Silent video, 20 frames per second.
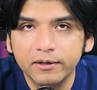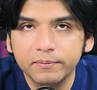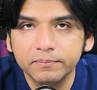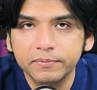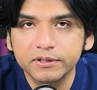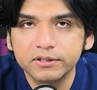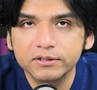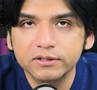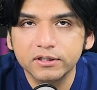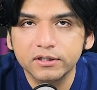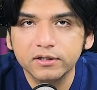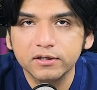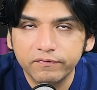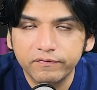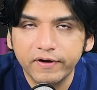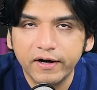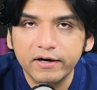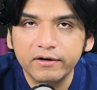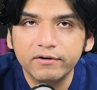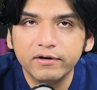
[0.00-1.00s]
परसेंट
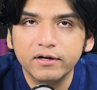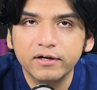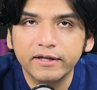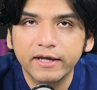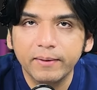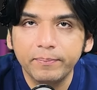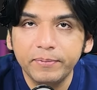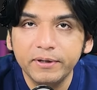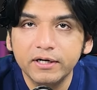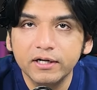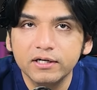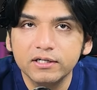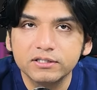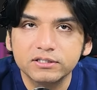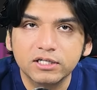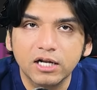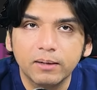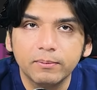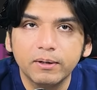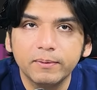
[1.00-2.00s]
फेडरल कैपिटल
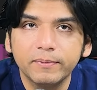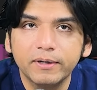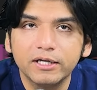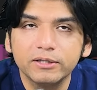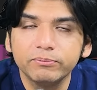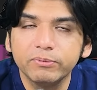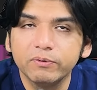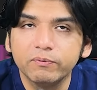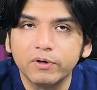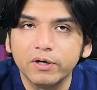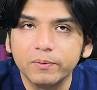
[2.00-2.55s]
इस्लामाबाद में